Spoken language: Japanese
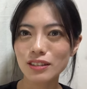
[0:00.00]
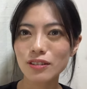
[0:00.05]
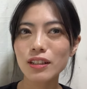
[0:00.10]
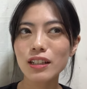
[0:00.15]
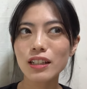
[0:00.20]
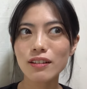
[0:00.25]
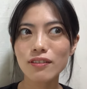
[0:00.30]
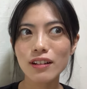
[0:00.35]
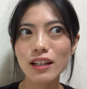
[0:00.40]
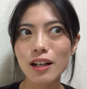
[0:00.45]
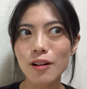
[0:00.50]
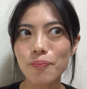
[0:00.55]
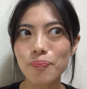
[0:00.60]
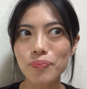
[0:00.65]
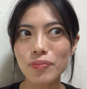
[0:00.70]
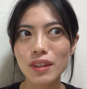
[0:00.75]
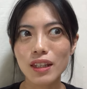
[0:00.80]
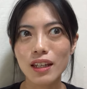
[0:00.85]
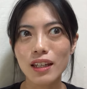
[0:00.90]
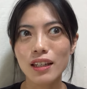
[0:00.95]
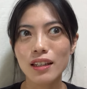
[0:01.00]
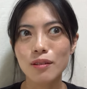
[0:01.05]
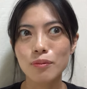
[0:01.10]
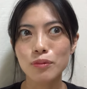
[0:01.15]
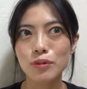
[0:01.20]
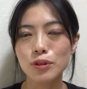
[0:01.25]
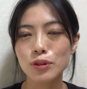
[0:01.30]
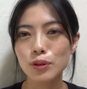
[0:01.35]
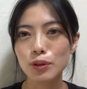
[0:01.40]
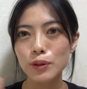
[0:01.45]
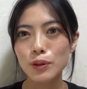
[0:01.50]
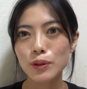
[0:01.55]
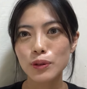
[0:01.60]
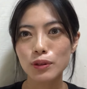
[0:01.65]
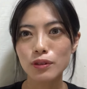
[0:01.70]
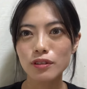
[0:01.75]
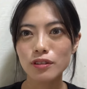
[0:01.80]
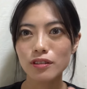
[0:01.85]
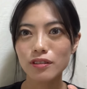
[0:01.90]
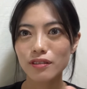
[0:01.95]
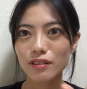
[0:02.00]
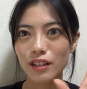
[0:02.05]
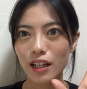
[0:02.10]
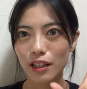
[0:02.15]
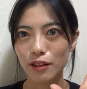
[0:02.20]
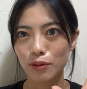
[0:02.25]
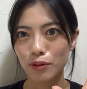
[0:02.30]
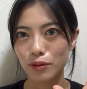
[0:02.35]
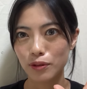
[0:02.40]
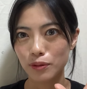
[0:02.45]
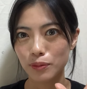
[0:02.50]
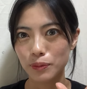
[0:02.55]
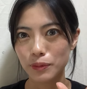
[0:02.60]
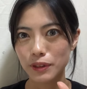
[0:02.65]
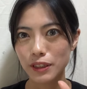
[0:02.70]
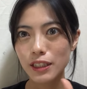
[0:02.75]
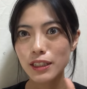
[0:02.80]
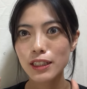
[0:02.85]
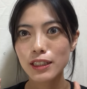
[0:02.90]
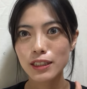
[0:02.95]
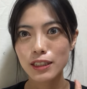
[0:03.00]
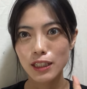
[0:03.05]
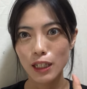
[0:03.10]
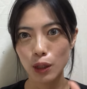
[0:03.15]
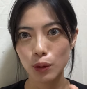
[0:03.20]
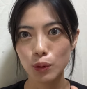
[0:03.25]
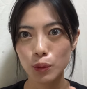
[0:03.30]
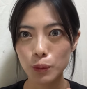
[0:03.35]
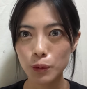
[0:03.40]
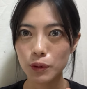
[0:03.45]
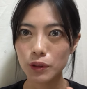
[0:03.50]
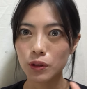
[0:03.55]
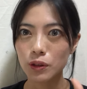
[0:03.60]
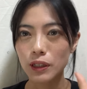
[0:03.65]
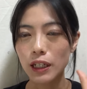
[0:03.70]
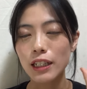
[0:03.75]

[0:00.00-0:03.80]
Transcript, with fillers: それはもう全然違うと思うんですよ。